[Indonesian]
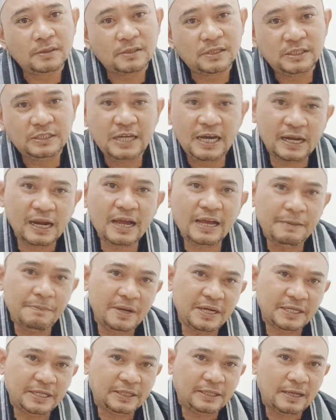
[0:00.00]
sejarah
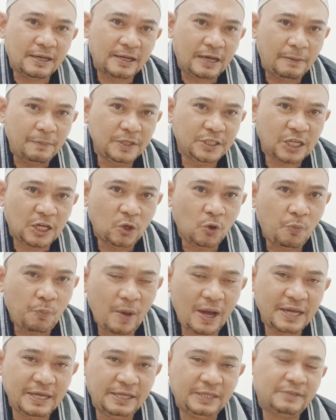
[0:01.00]
emang kita nggak bisa
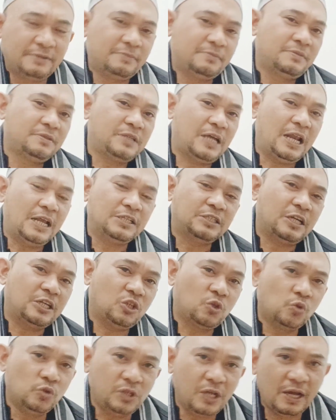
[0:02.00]
lupain. Salah
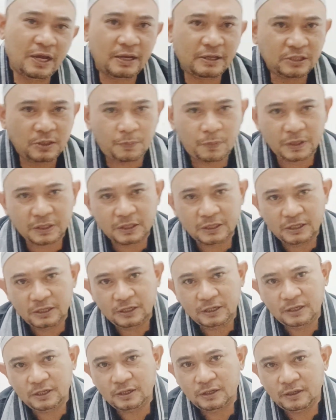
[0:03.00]
satunya
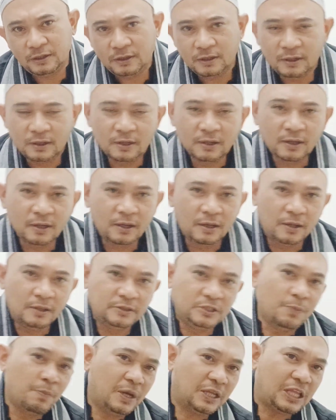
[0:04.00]
seperti
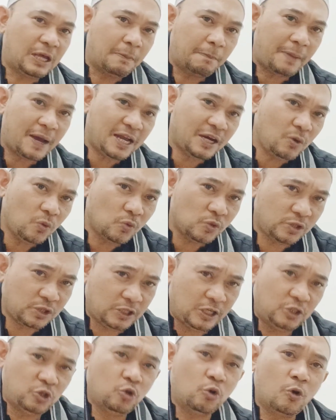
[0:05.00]
jembatan
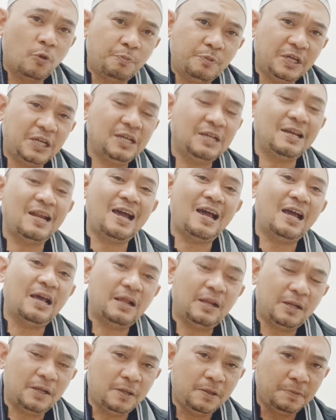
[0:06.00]
Panus yang cukup
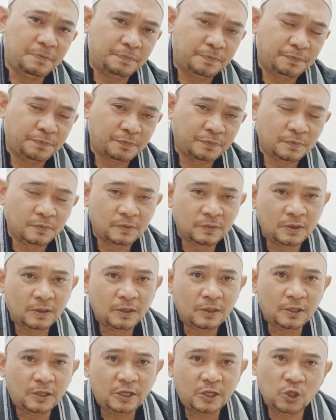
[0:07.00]
dikenal.
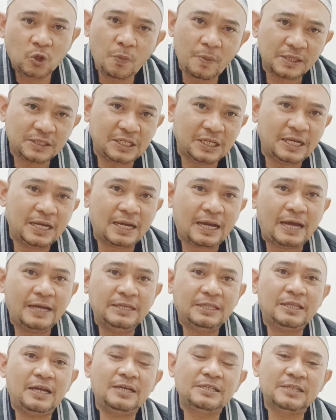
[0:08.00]
Itu masih ada
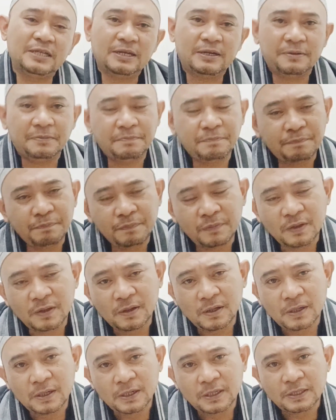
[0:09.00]
kaitannya
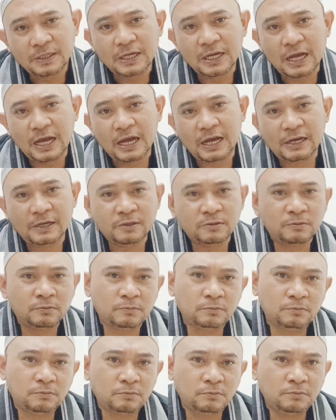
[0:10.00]
dengan
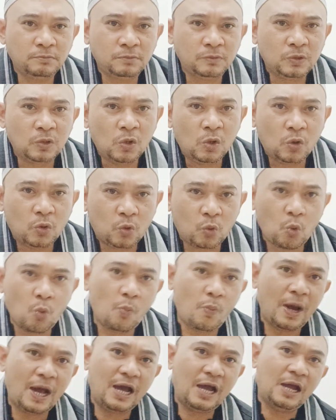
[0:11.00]

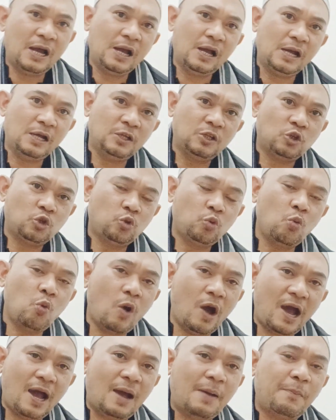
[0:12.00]
rumah
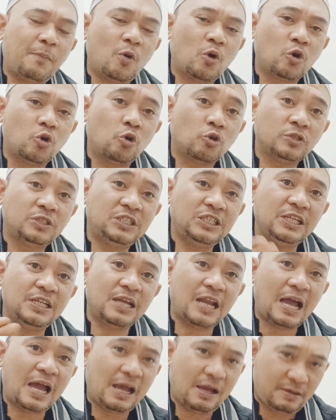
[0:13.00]
tua Pondok
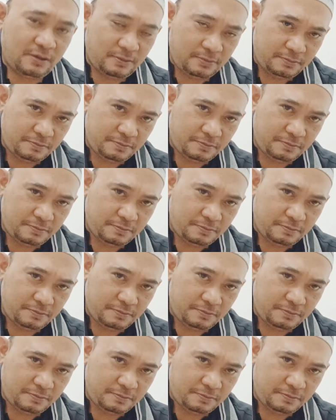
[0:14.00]
Cina